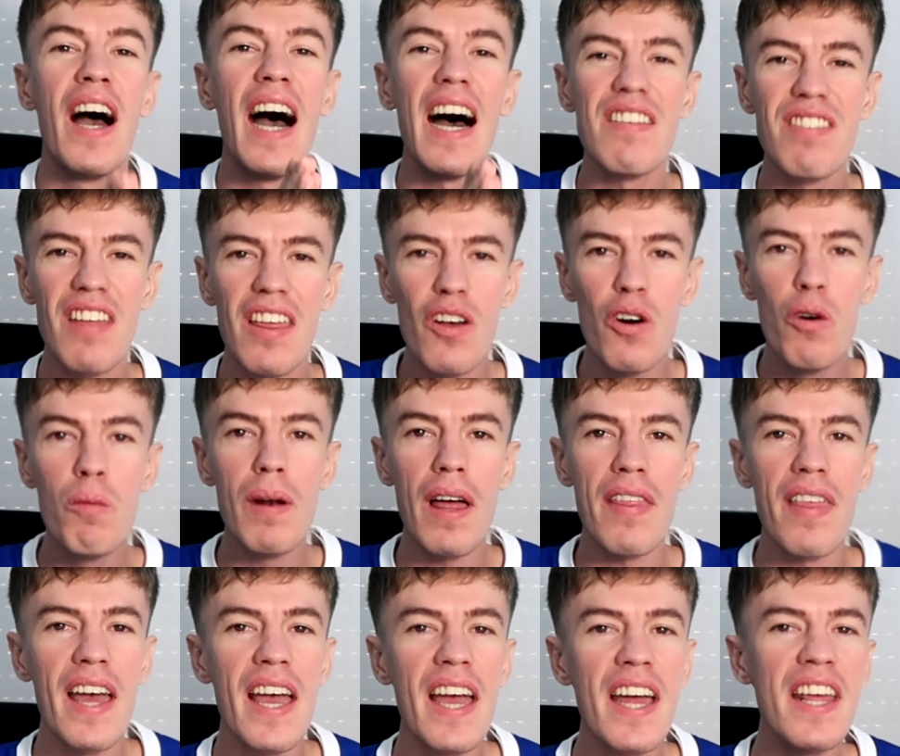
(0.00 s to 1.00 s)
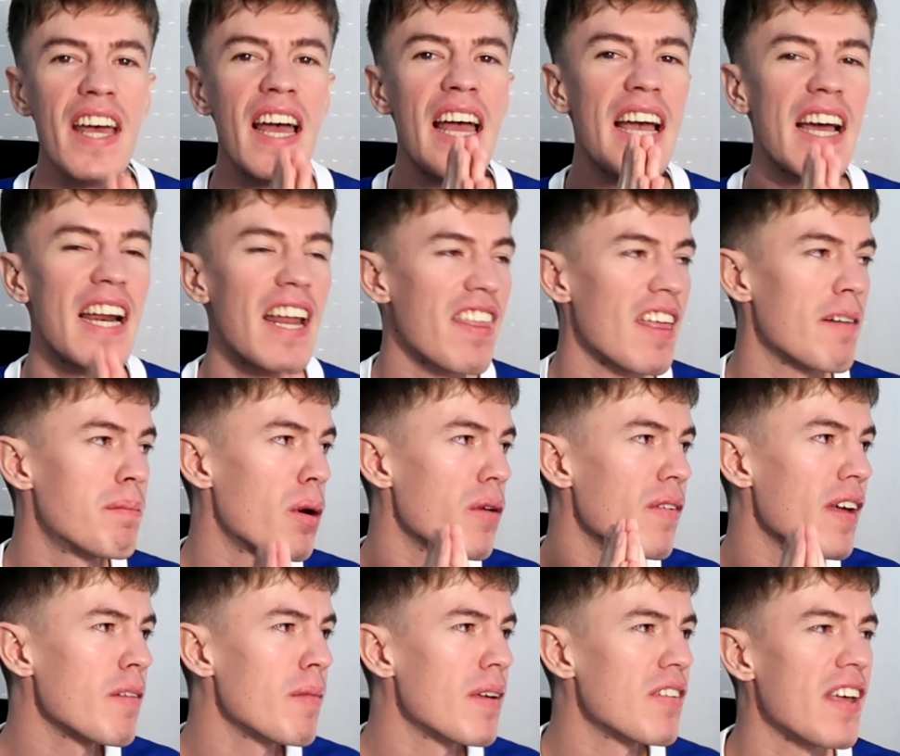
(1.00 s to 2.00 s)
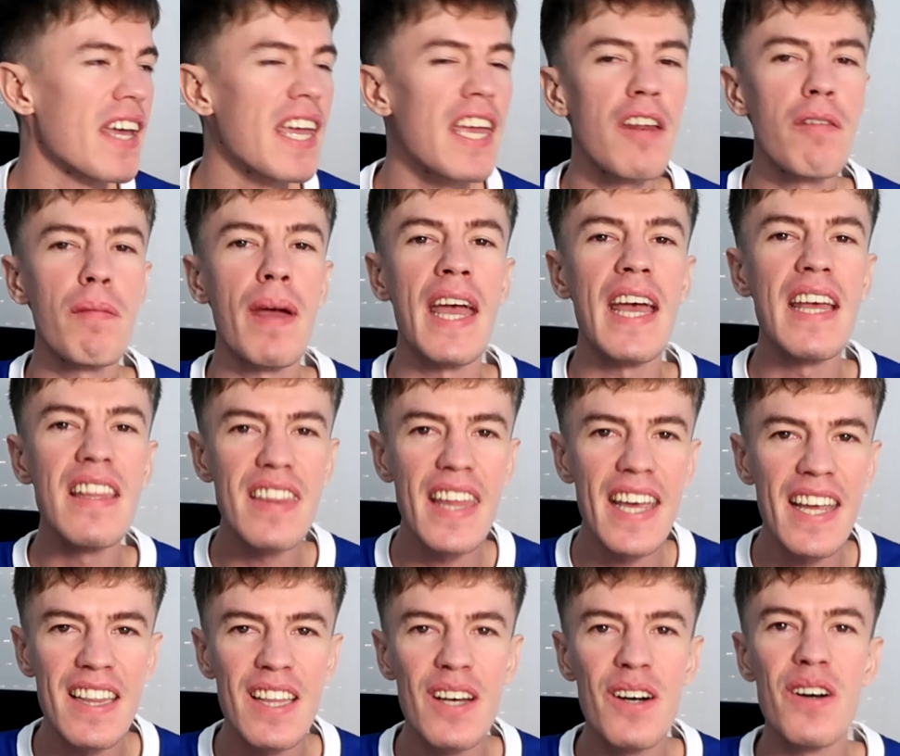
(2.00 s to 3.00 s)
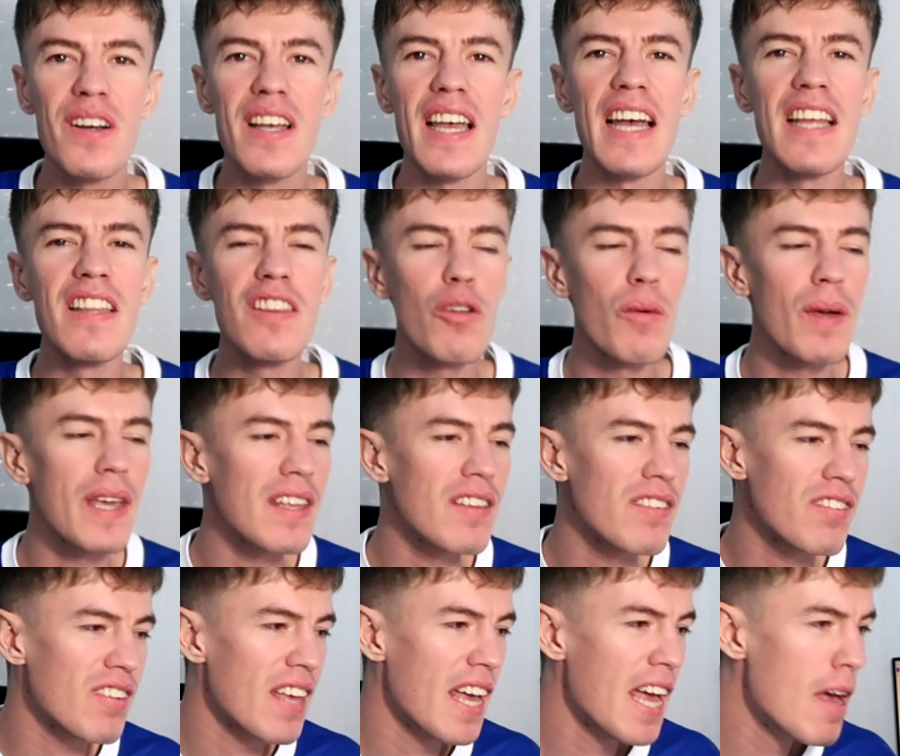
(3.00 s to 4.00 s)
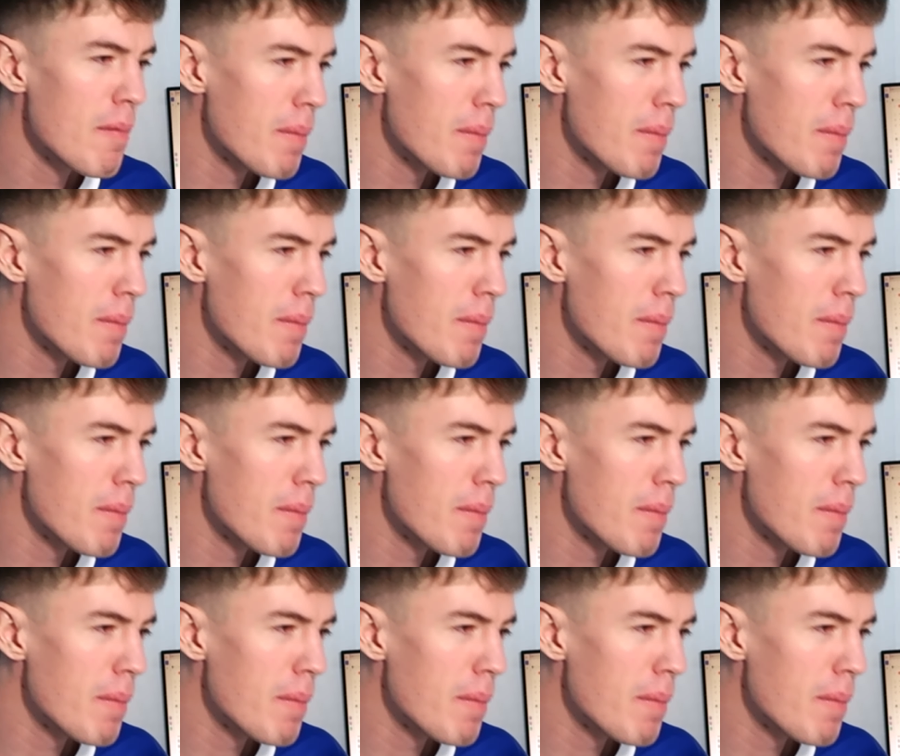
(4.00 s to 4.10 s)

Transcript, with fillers: Ha sido un placer, gracias por verme, seguirme en TikTok, en Twitch,